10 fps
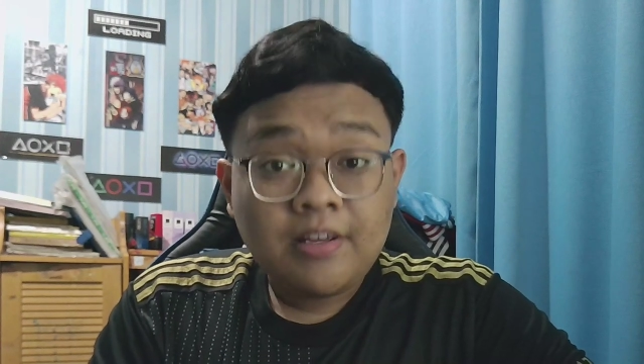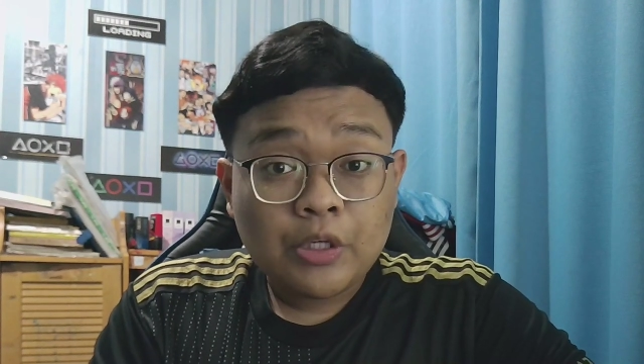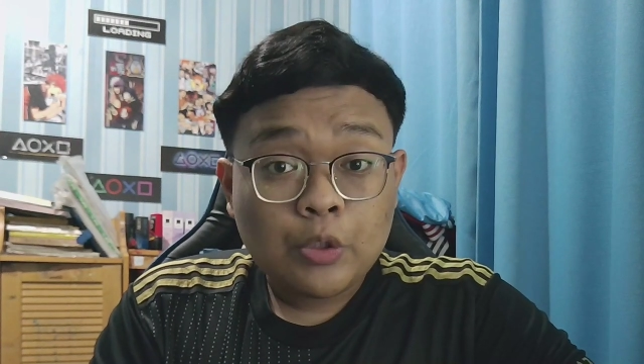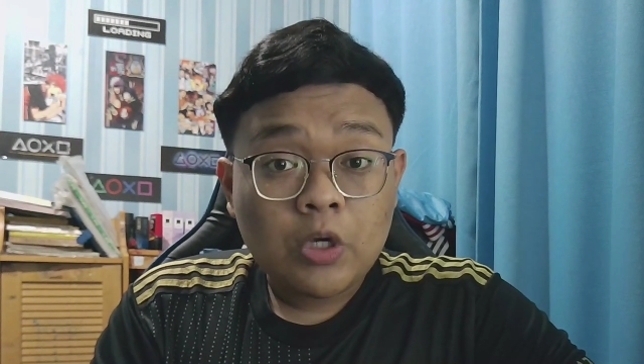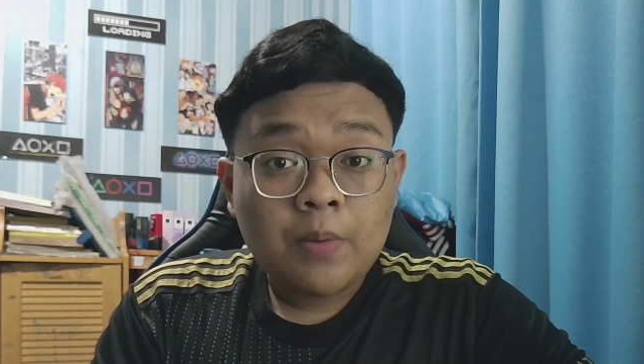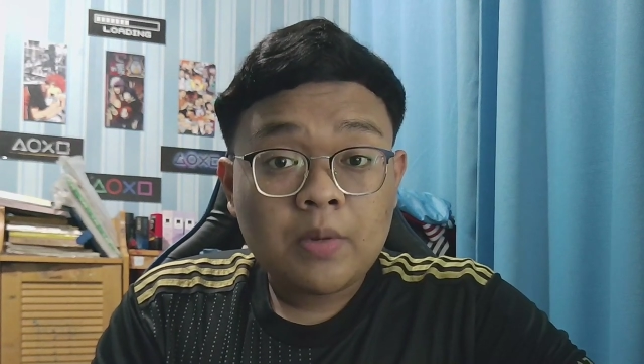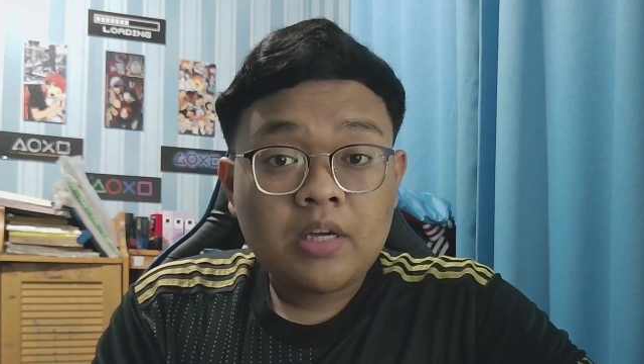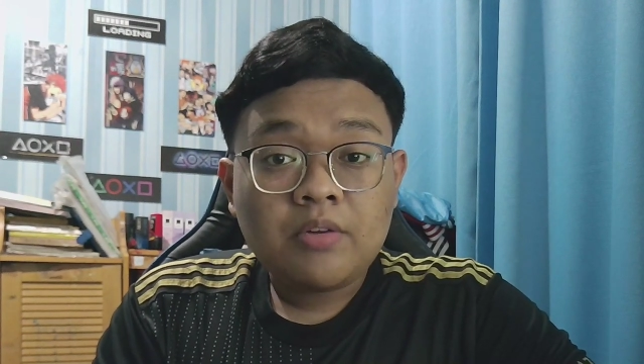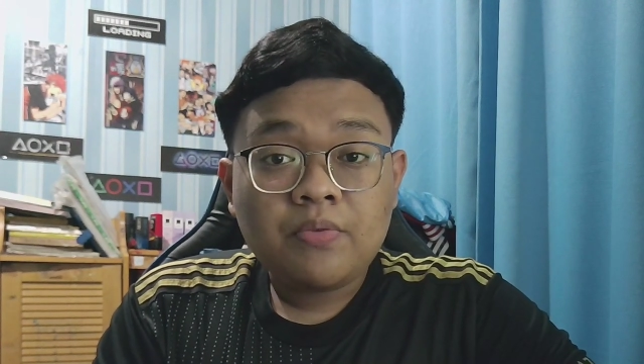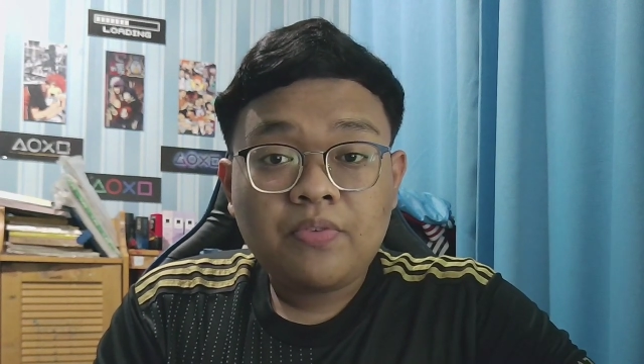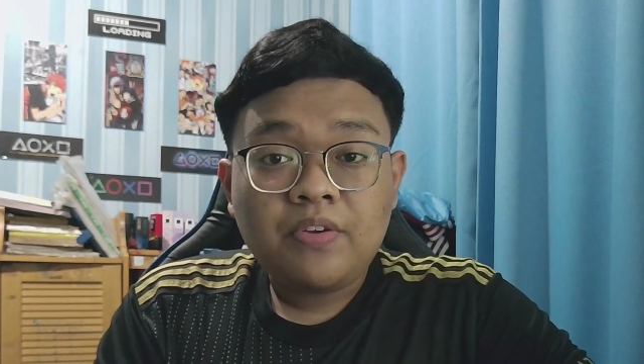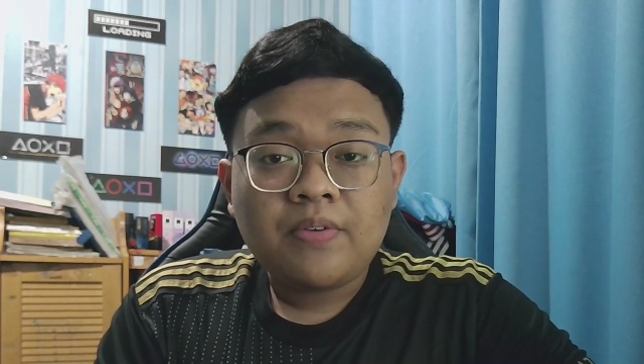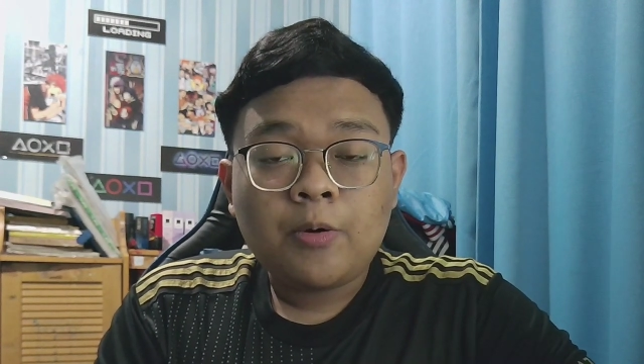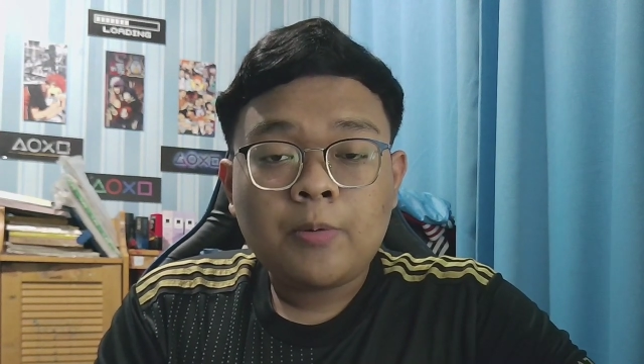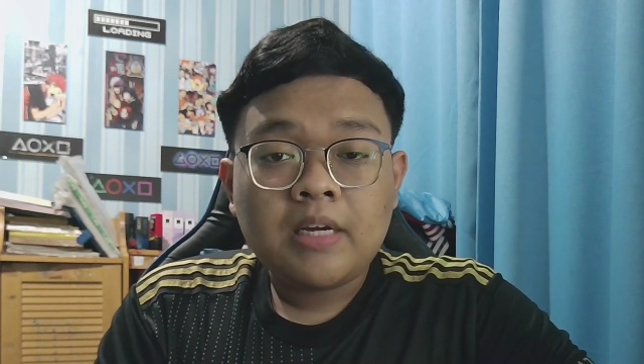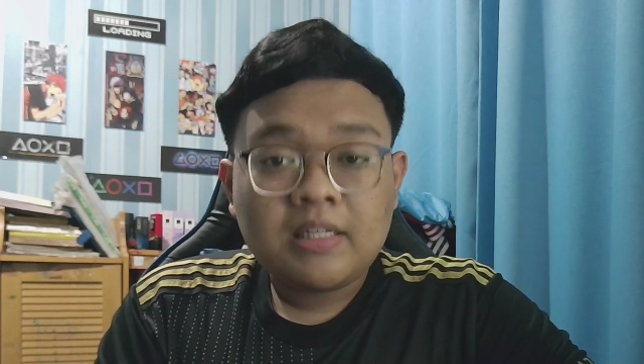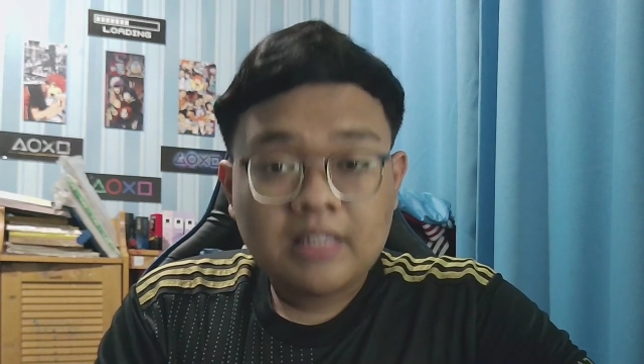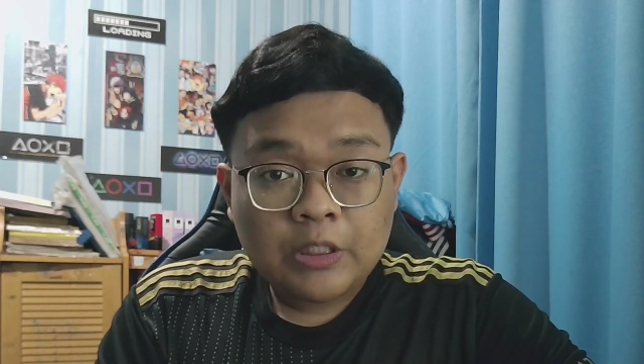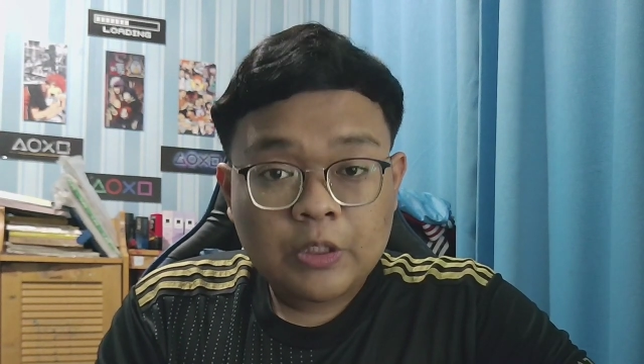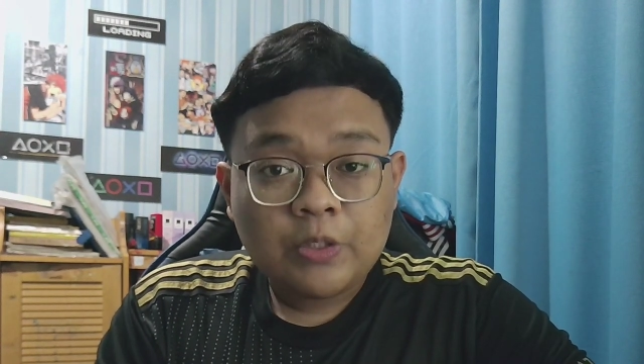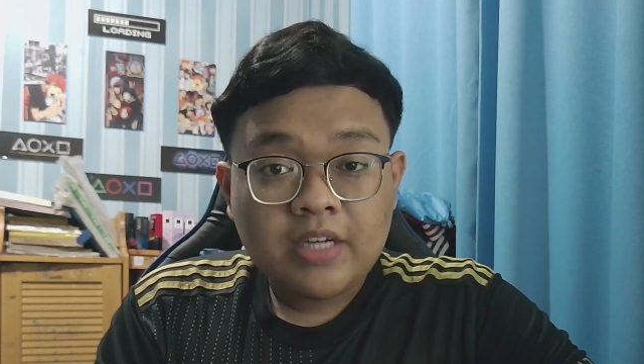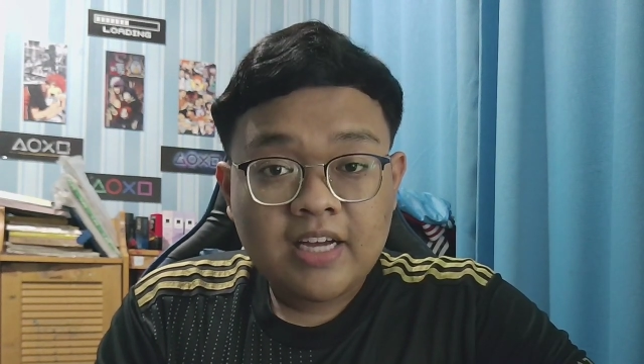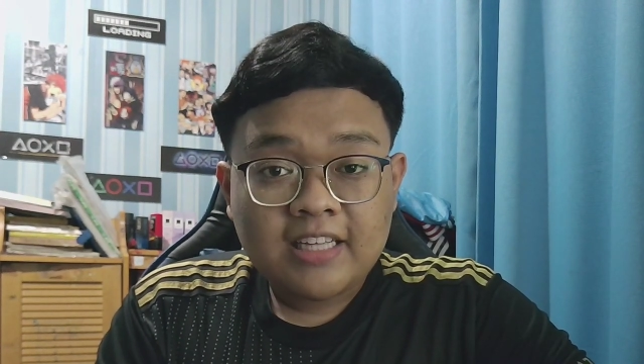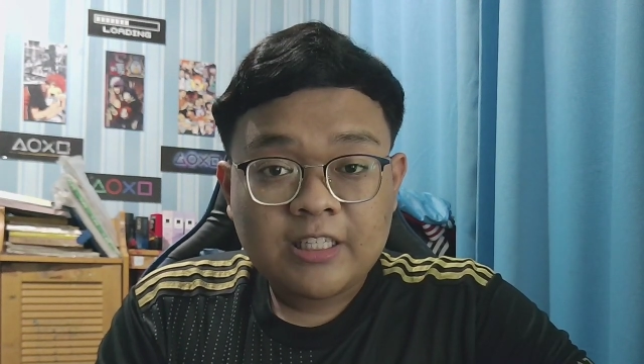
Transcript: yang suka main FIFA Mobile Nexon juga.